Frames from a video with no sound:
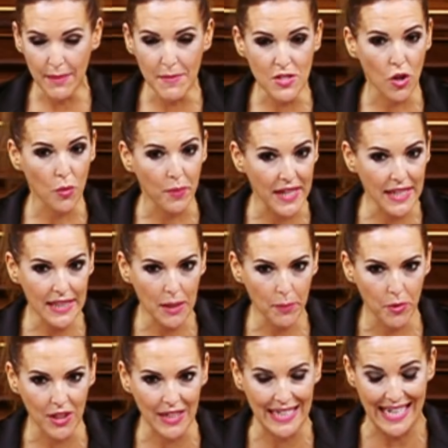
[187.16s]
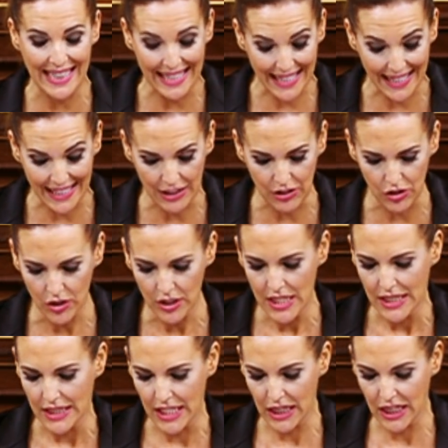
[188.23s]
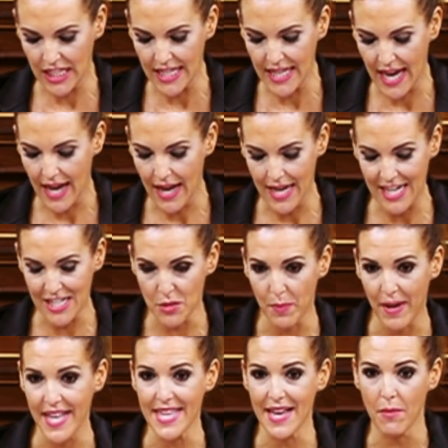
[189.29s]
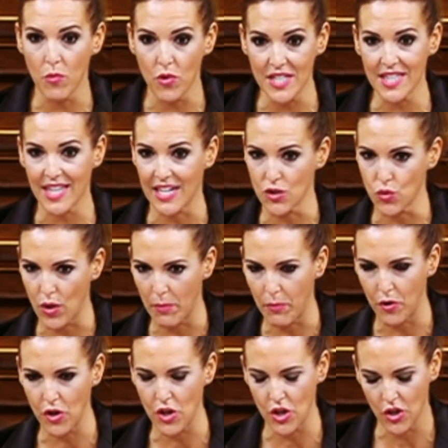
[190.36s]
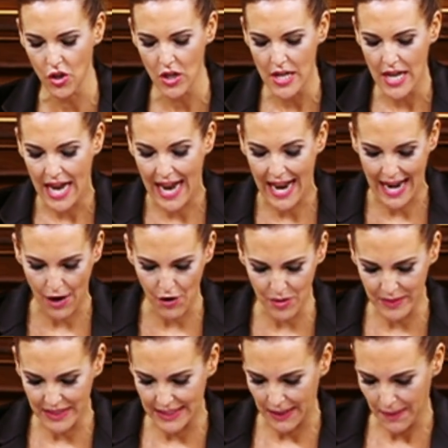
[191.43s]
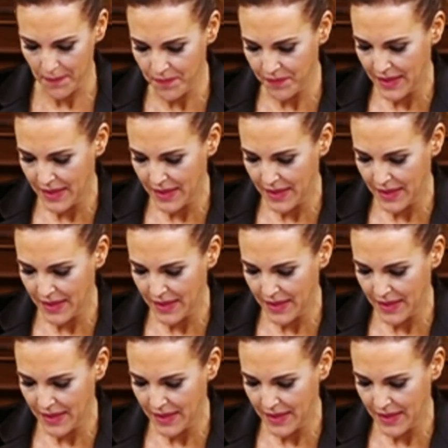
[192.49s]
que me sorprende porque en el decreto decía España muestra su apoyo a la OMT.